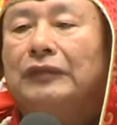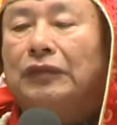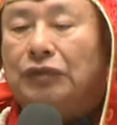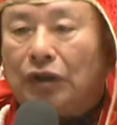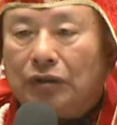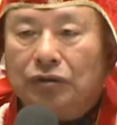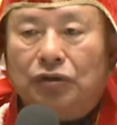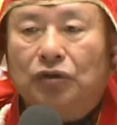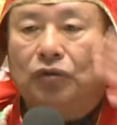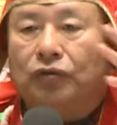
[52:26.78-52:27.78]
成
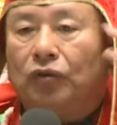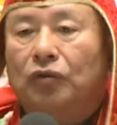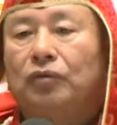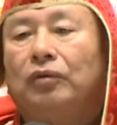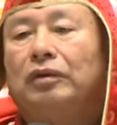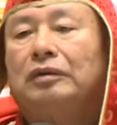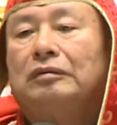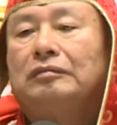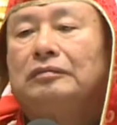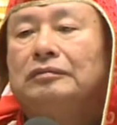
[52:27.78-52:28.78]
就佛果。
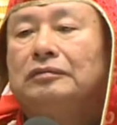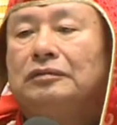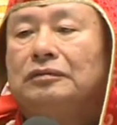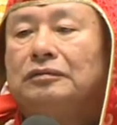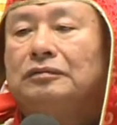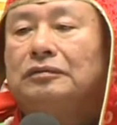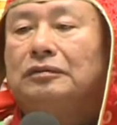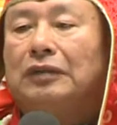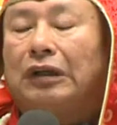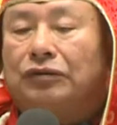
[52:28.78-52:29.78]

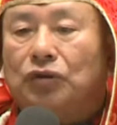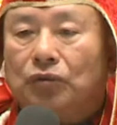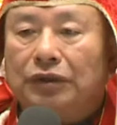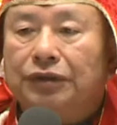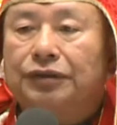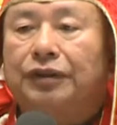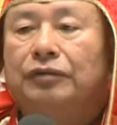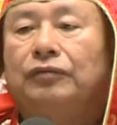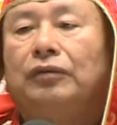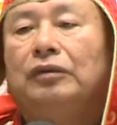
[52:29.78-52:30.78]
啊，中阴
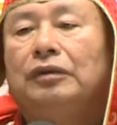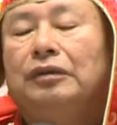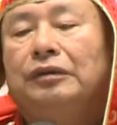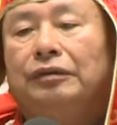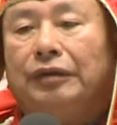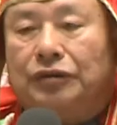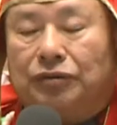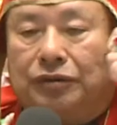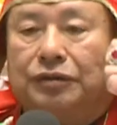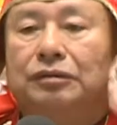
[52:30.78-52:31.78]
成佛，也
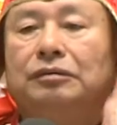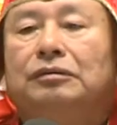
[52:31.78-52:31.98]
就是